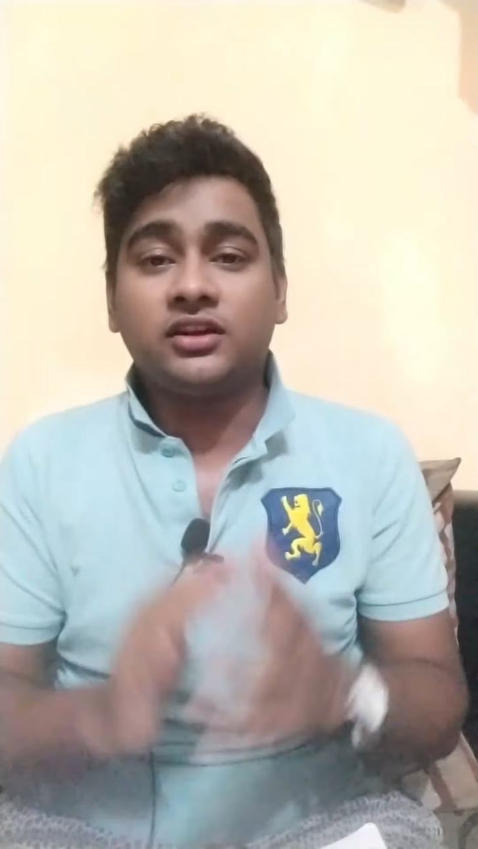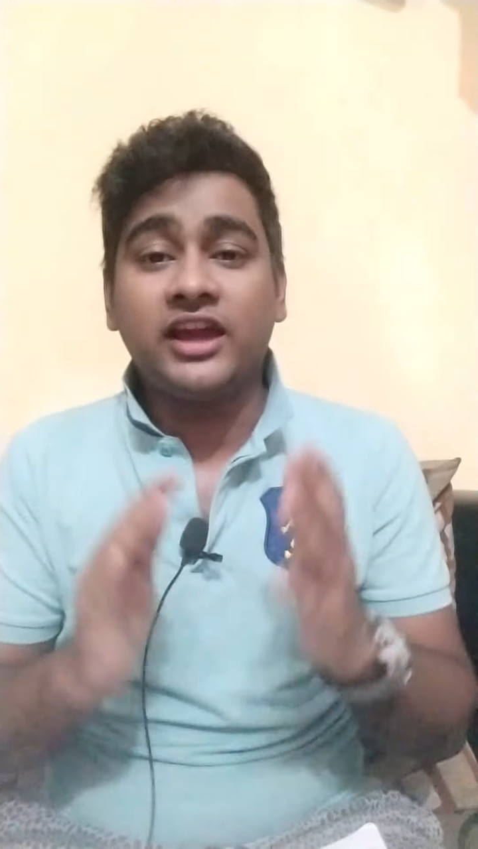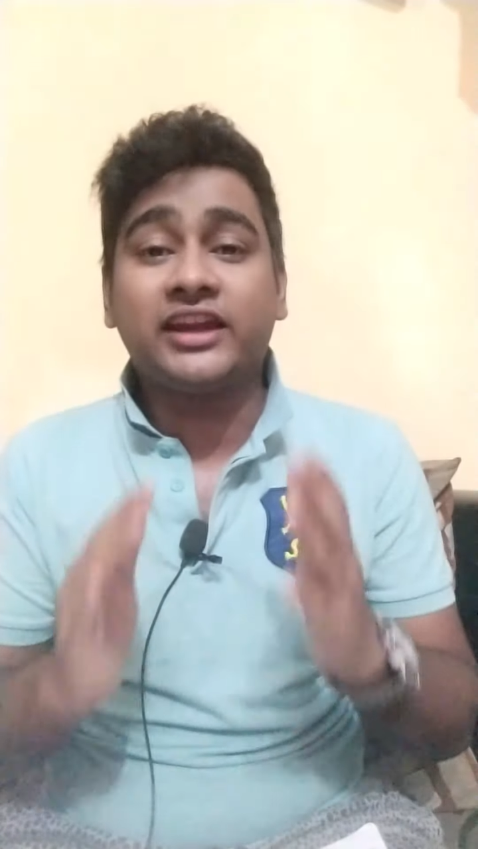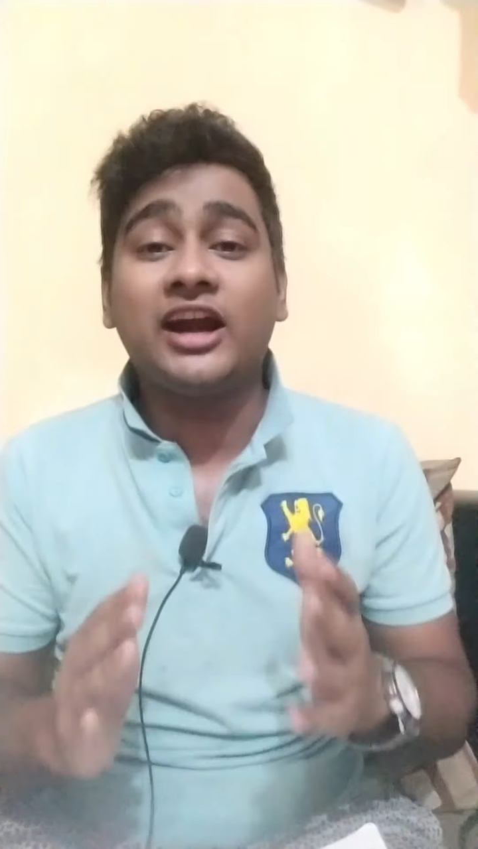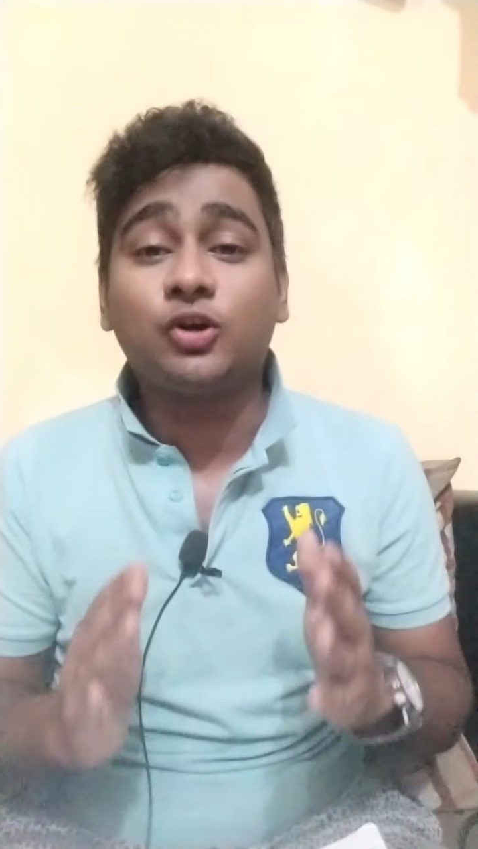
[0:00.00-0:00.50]

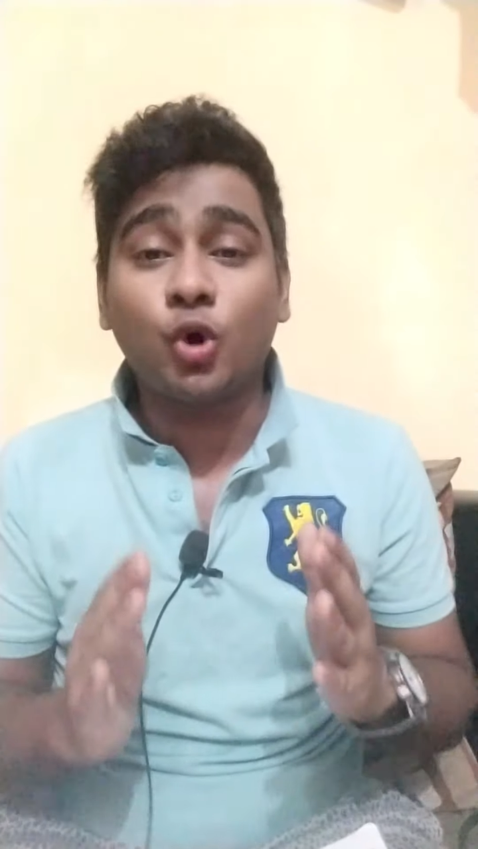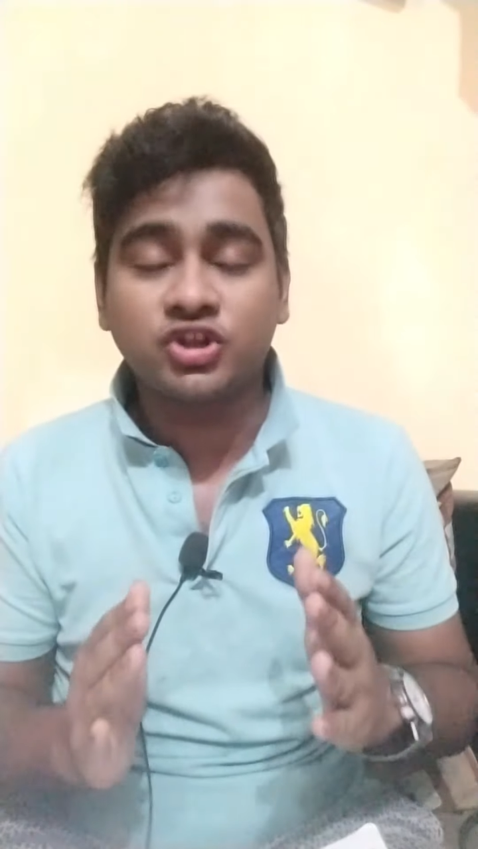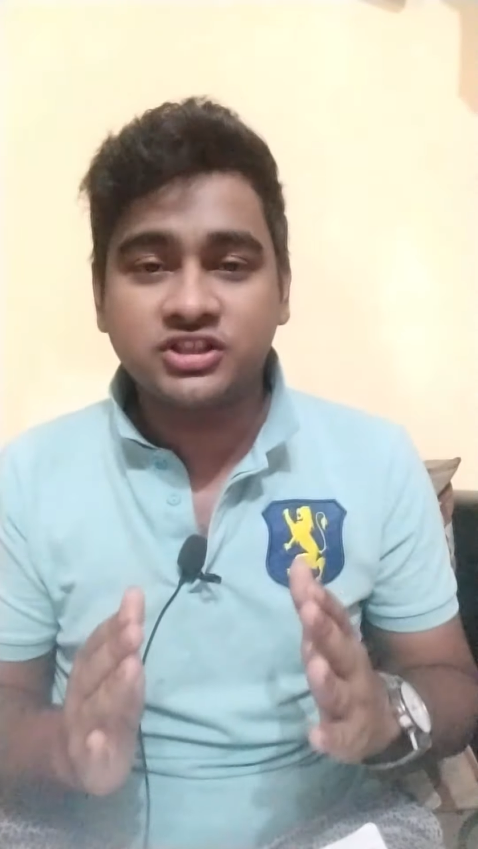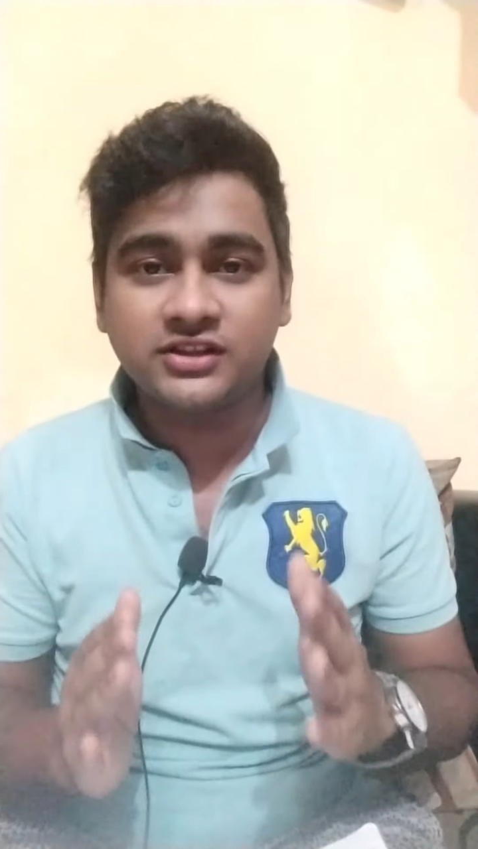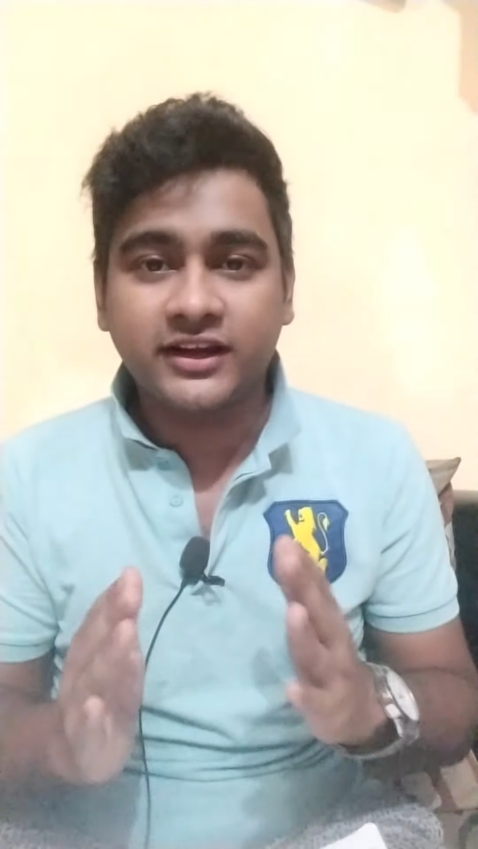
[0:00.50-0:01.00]
কেকেআর
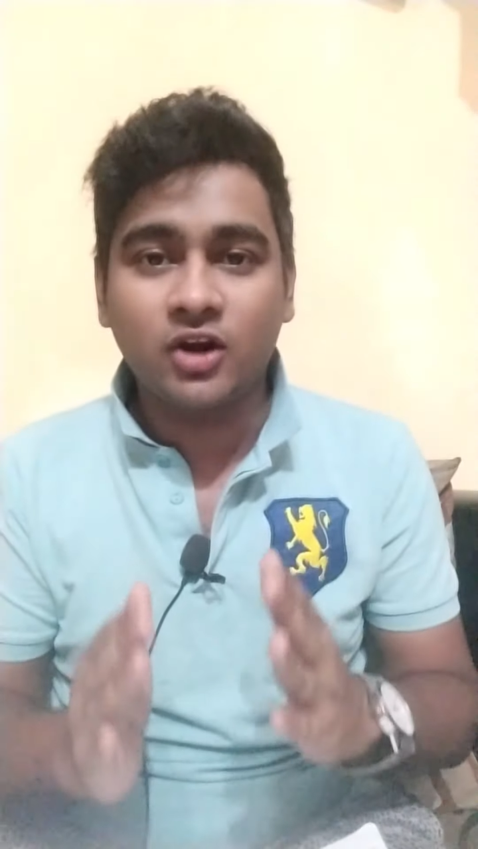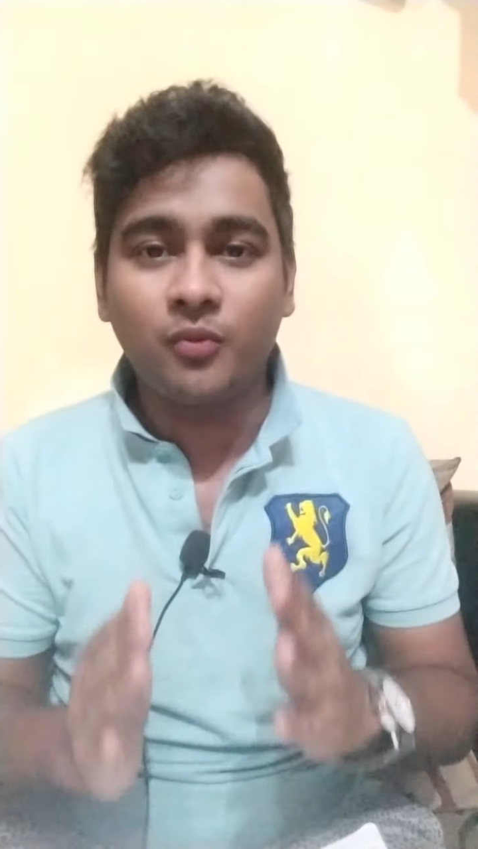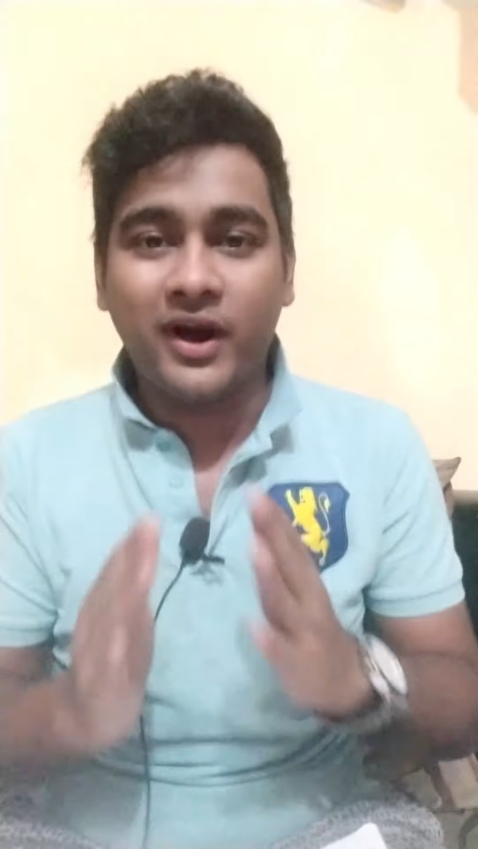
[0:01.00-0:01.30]
টস জিতে কেন